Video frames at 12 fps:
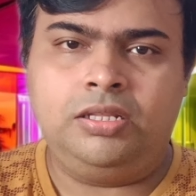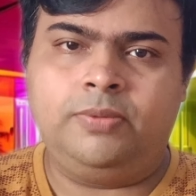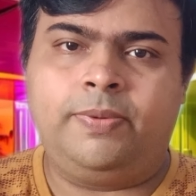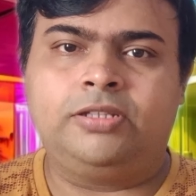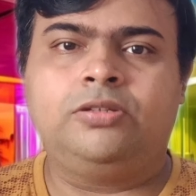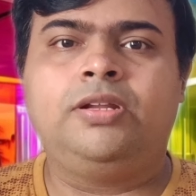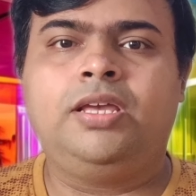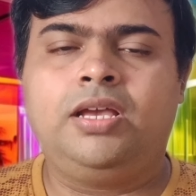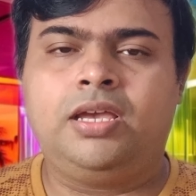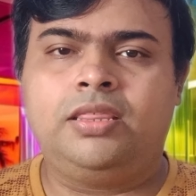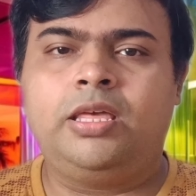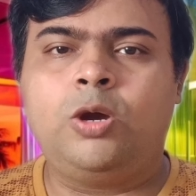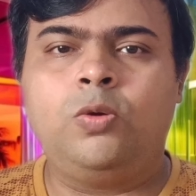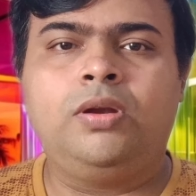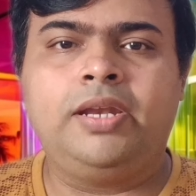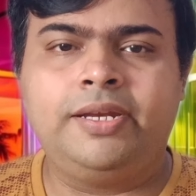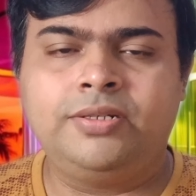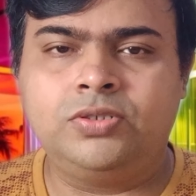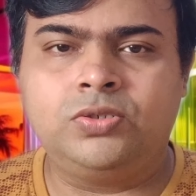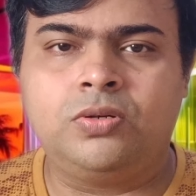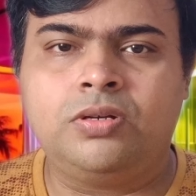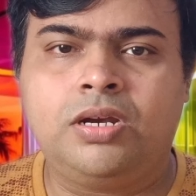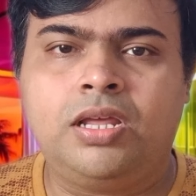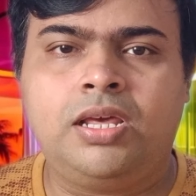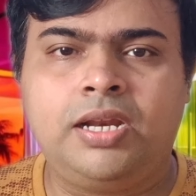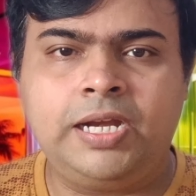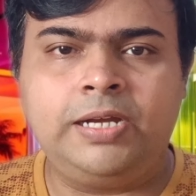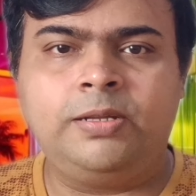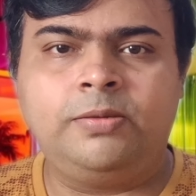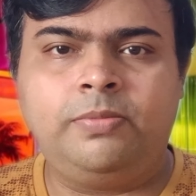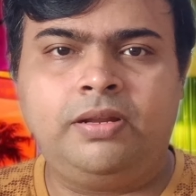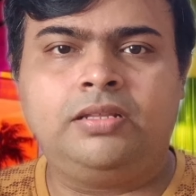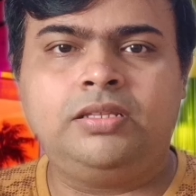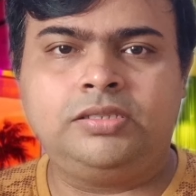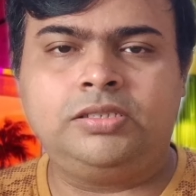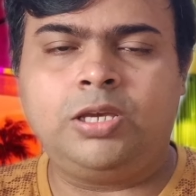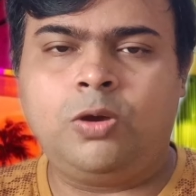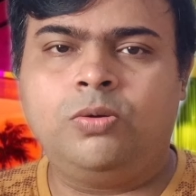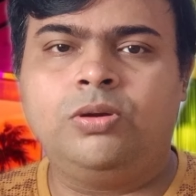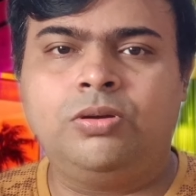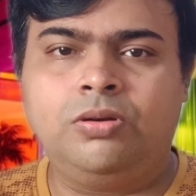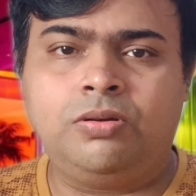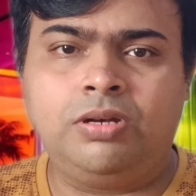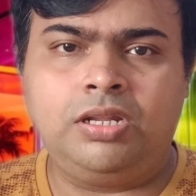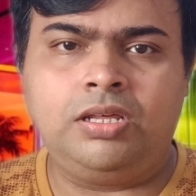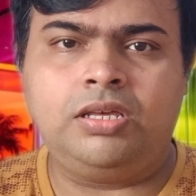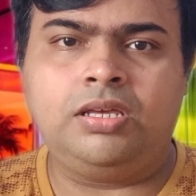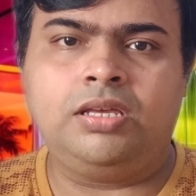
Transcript: இந்த படத்துடைய கதை அவுட்லைன்னு சொல்லணும்னா ரெண்டு பிரதர்ஸு அவங்களுக்குள்ளே